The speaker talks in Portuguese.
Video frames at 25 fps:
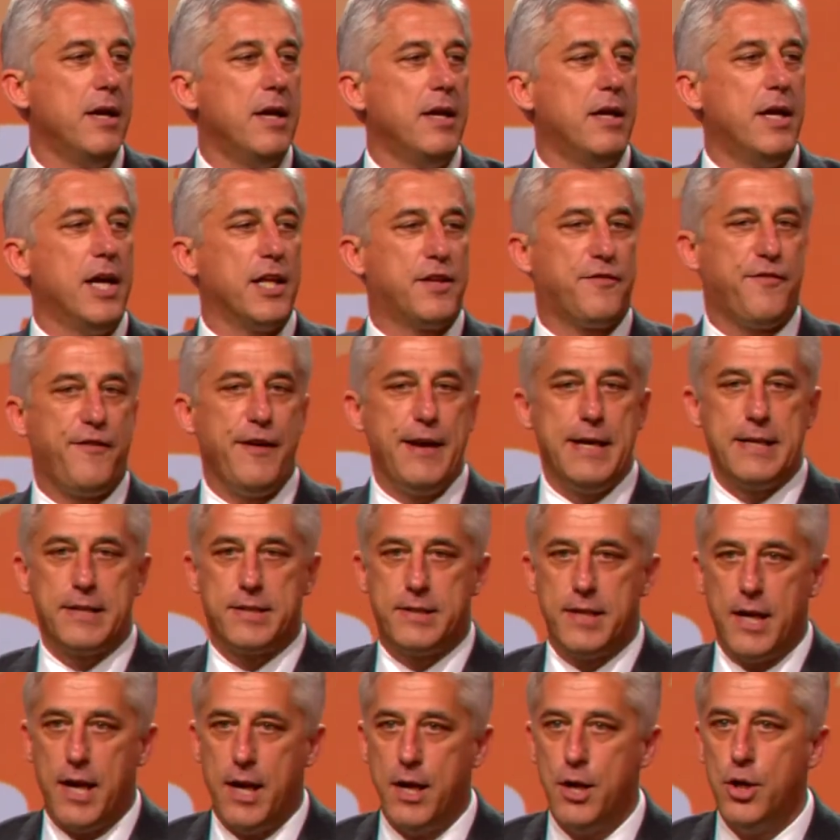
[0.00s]
na
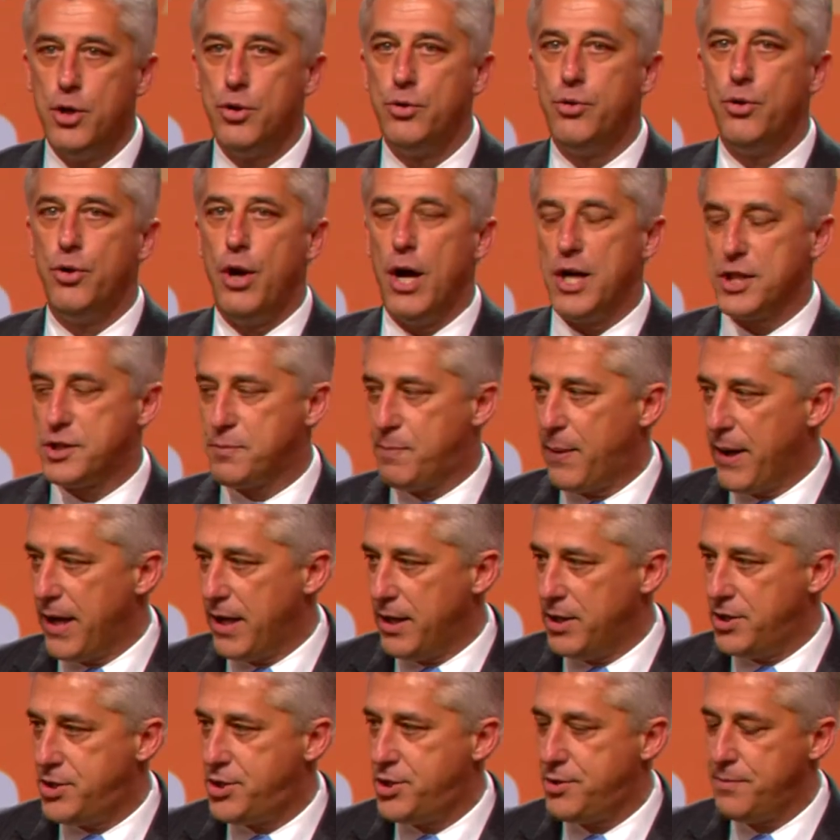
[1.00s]
defesa do nosso
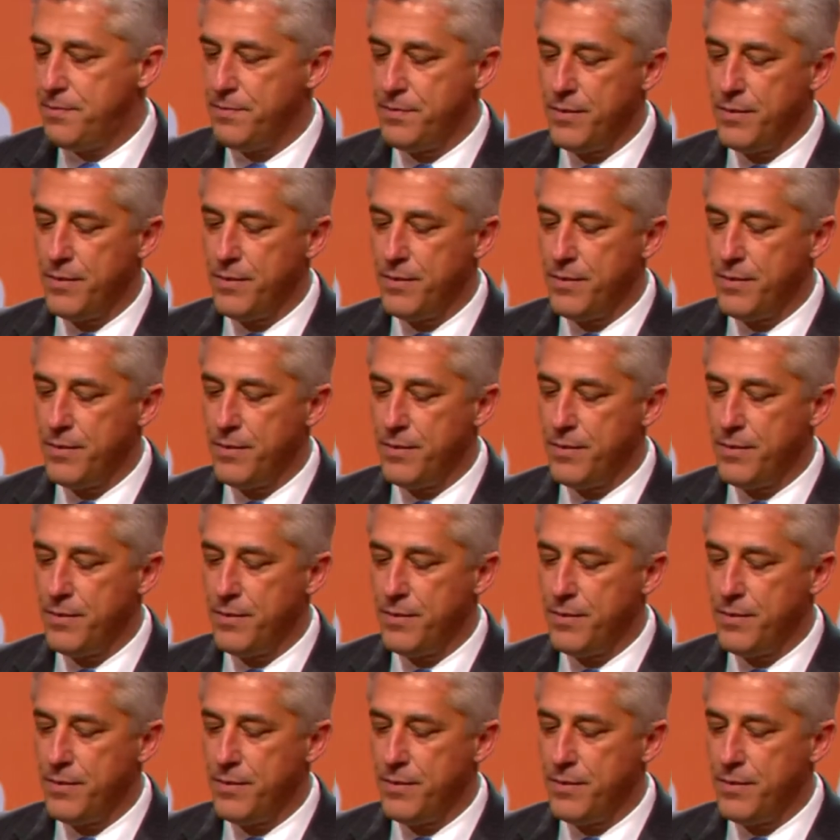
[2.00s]
país.